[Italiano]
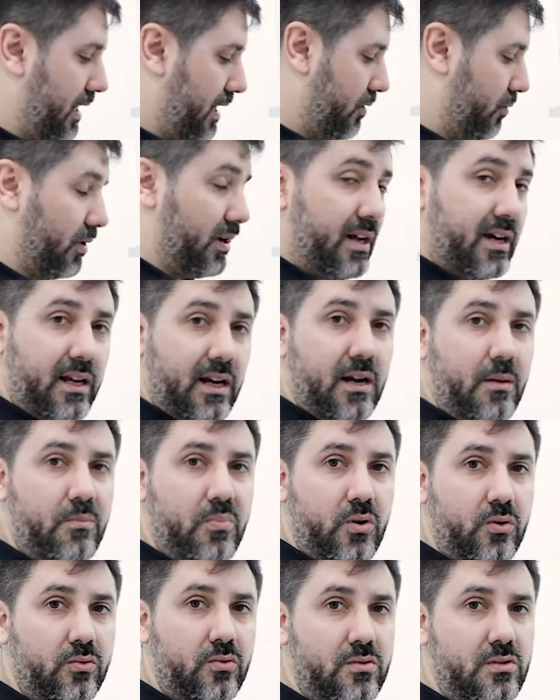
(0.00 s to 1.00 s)
a quella che è la
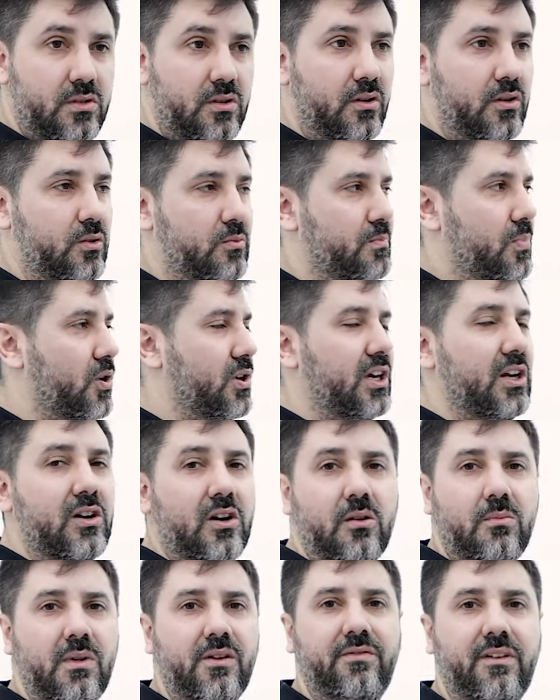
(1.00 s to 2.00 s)
produzione. Un pochino
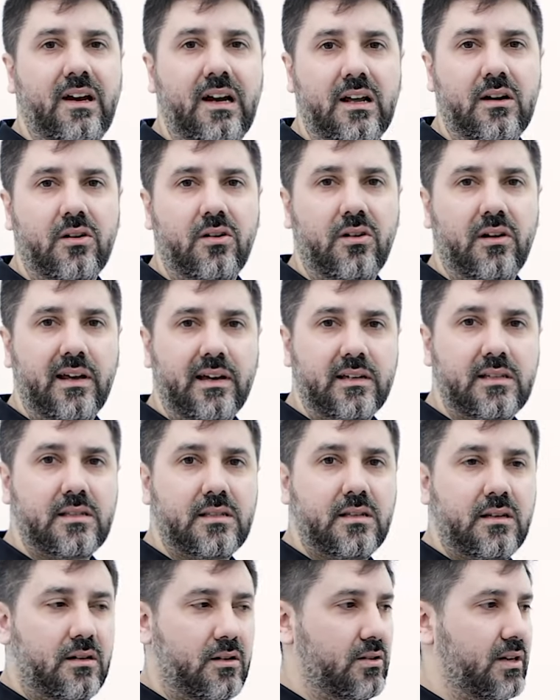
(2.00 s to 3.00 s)
come fa la
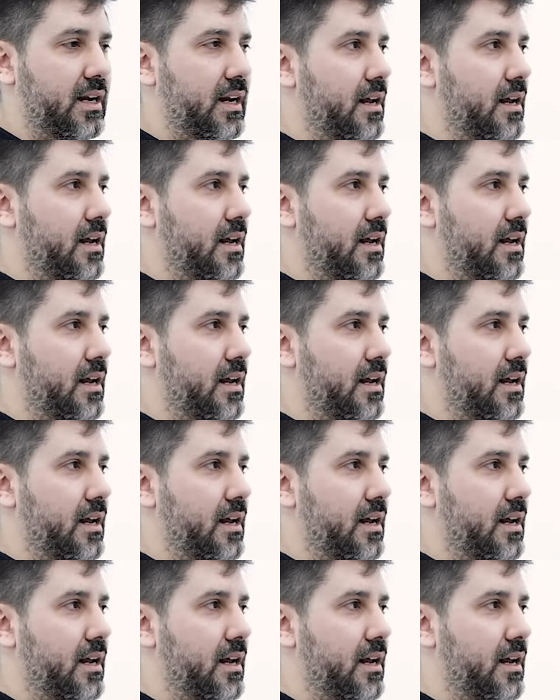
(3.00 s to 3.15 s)
Rolex, ok?